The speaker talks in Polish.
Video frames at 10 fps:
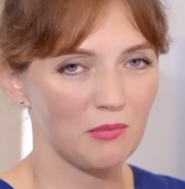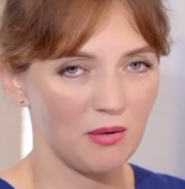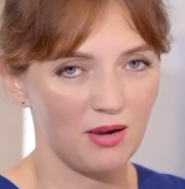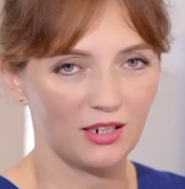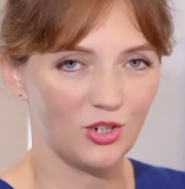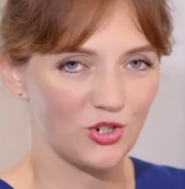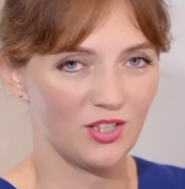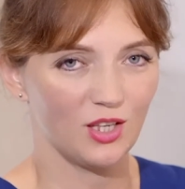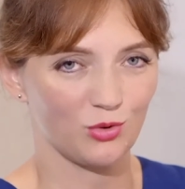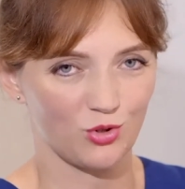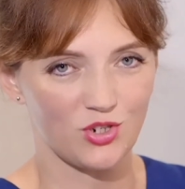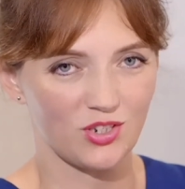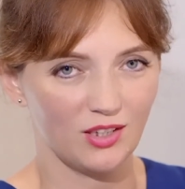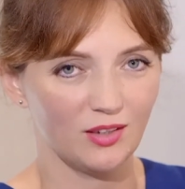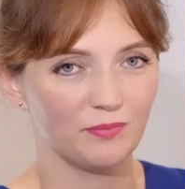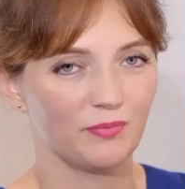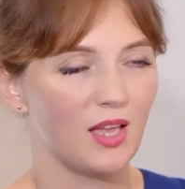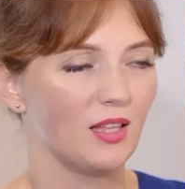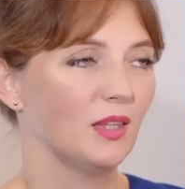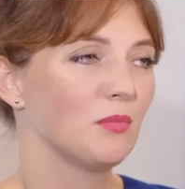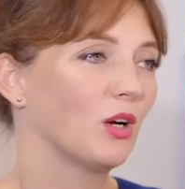ma magicznej różdżki, nie ma